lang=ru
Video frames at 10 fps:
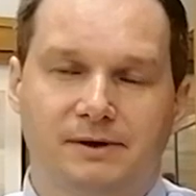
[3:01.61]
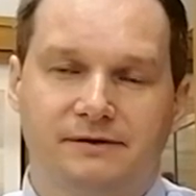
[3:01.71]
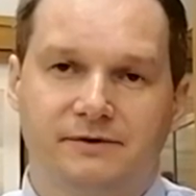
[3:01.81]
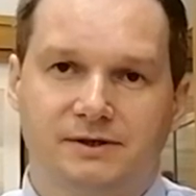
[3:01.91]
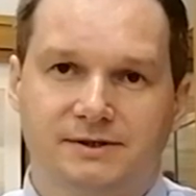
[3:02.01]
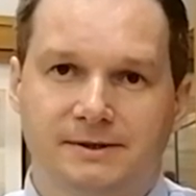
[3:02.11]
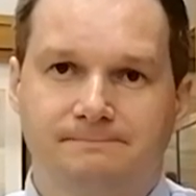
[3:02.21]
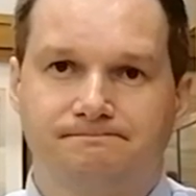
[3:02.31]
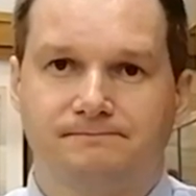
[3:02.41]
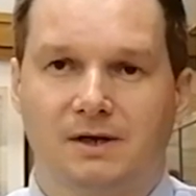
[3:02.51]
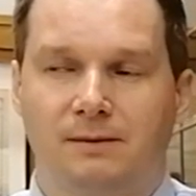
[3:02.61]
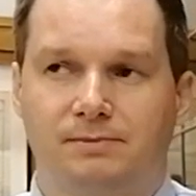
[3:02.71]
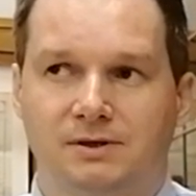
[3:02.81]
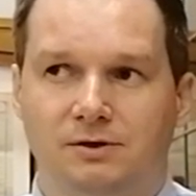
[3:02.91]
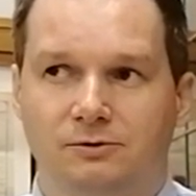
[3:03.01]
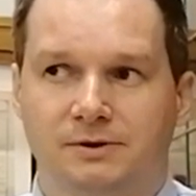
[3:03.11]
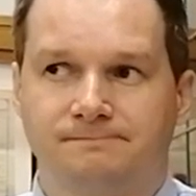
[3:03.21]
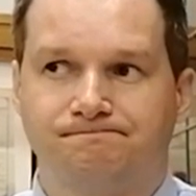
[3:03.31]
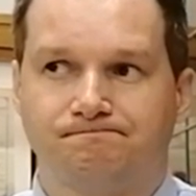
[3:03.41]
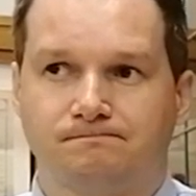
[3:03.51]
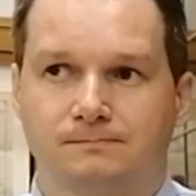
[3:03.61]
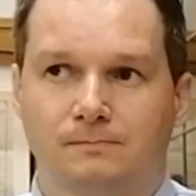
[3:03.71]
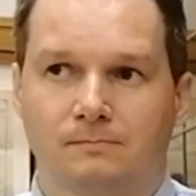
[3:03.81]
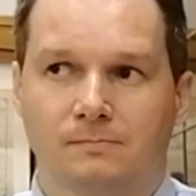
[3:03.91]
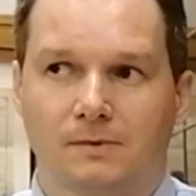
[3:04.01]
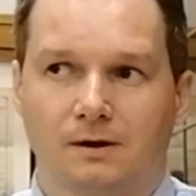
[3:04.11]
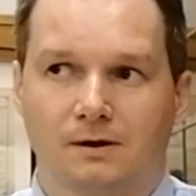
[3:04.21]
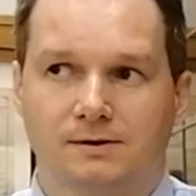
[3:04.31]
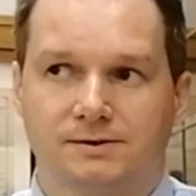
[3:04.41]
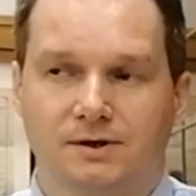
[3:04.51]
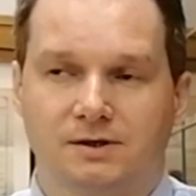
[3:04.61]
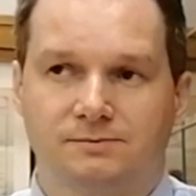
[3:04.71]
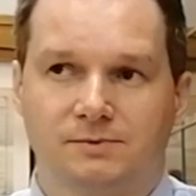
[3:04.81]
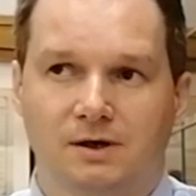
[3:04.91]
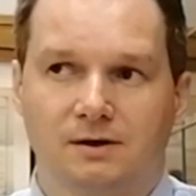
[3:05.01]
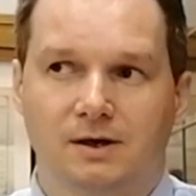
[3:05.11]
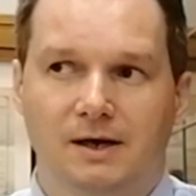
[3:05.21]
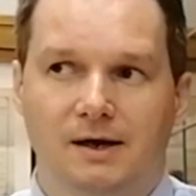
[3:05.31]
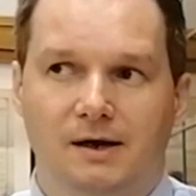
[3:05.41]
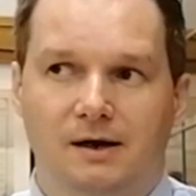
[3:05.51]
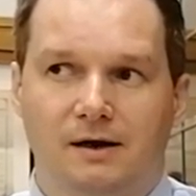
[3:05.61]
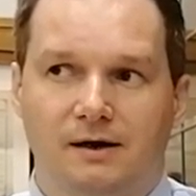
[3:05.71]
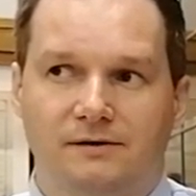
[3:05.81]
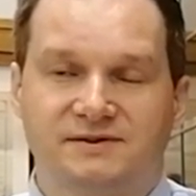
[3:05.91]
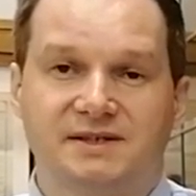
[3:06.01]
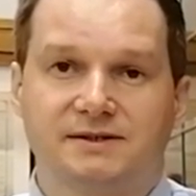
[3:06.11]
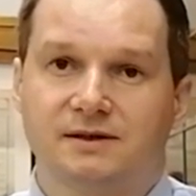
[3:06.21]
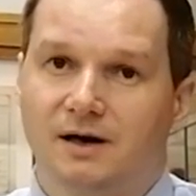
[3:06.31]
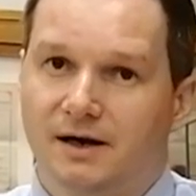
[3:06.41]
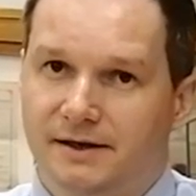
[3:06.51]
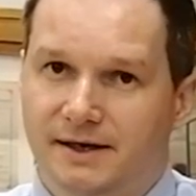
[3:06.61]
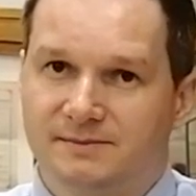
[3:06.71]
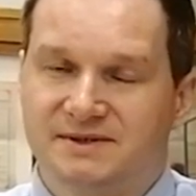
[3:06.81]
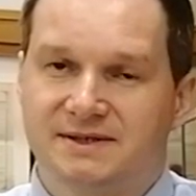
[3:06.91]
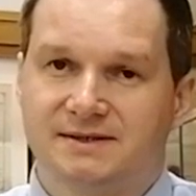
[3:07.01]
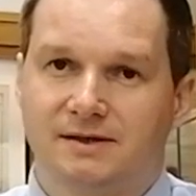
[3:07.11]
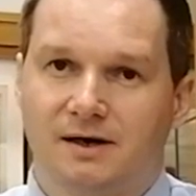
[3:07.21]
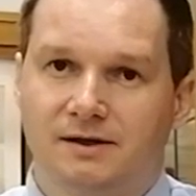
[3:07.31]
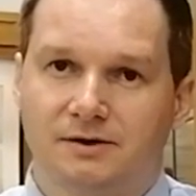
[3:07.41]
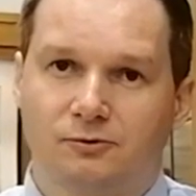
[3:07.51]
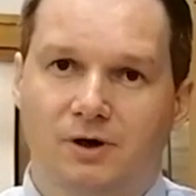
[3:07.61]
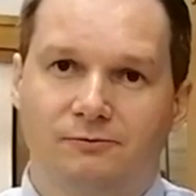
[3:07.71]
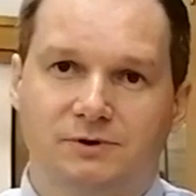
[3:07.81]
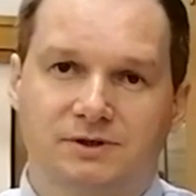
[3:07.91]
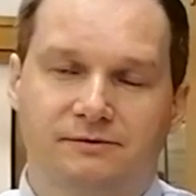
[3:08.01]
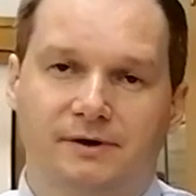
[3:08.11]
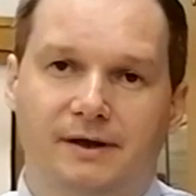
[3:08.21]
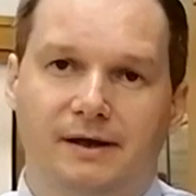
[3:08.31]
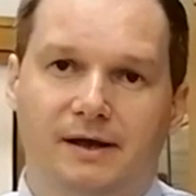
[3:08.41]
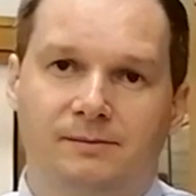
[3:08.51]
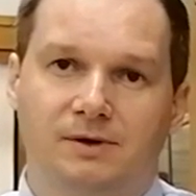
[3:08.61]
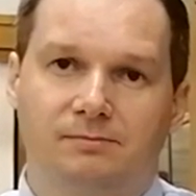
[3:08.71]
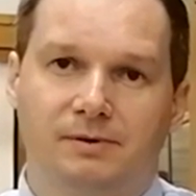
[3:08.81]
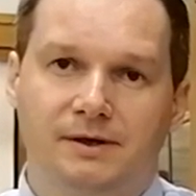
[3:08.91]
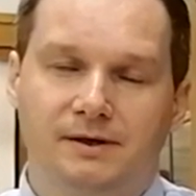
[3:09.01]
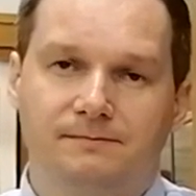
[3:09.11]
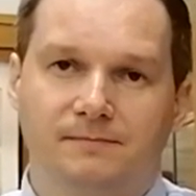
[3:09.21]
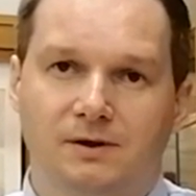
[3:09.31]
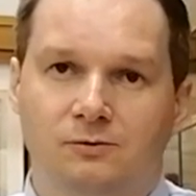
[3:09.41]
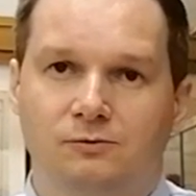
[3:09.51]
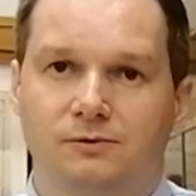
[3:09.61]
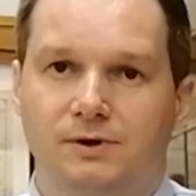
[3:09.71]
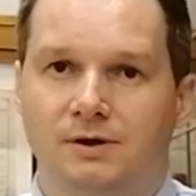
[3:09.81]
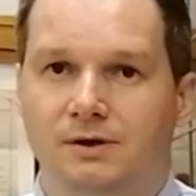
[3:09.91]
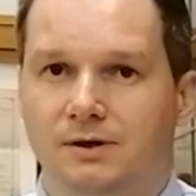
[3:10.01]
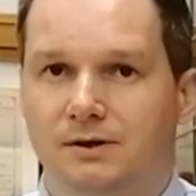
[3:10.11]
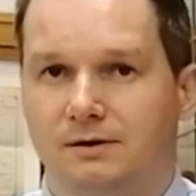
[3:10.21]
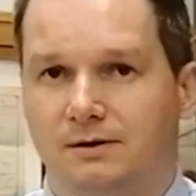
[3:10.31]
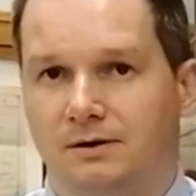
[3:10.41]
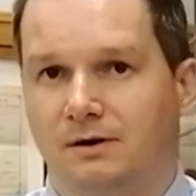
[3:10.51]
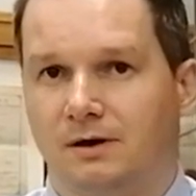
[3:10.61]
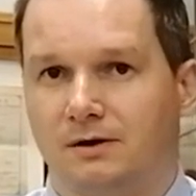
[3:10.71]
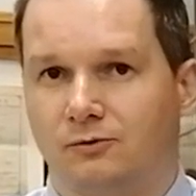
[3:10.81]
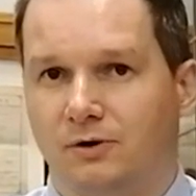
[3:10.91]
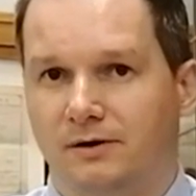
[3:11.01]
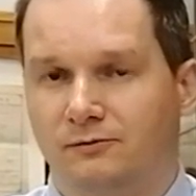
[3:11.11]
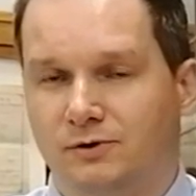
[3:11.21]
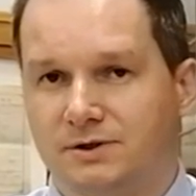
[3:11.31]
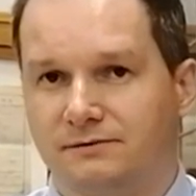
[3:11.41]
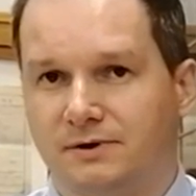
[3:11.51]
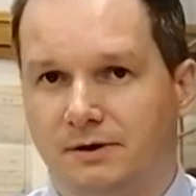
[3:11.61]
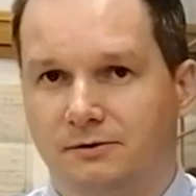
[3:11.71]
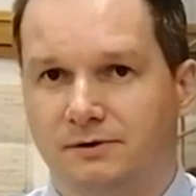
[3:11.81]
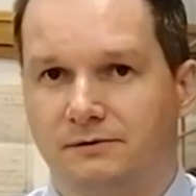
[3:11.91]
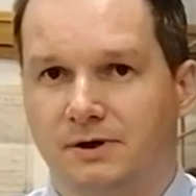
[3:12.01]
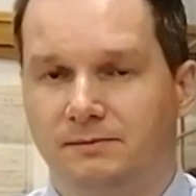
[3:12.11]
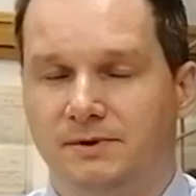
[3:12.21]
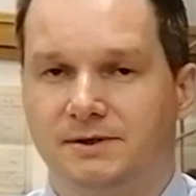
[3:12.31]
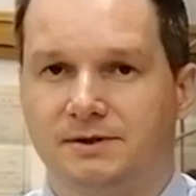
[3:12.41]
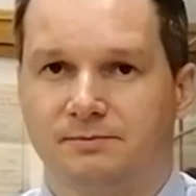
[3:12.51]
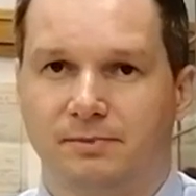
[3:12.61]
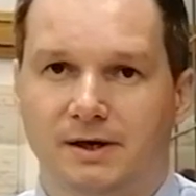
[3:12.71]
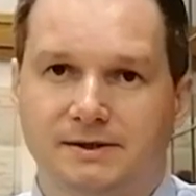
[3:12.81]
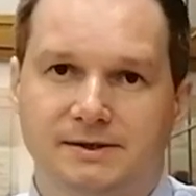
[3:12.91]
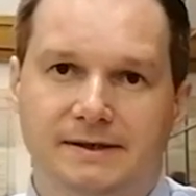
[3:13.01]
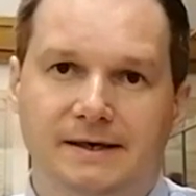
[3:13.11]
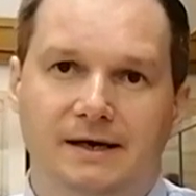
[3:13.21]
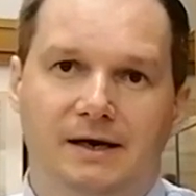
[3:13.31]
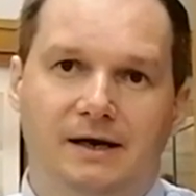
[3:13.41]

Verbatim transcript: подвергся определенным, скажем так, взысканием со стороны руководства МГПИ, ну и э, руководства районного комитета партии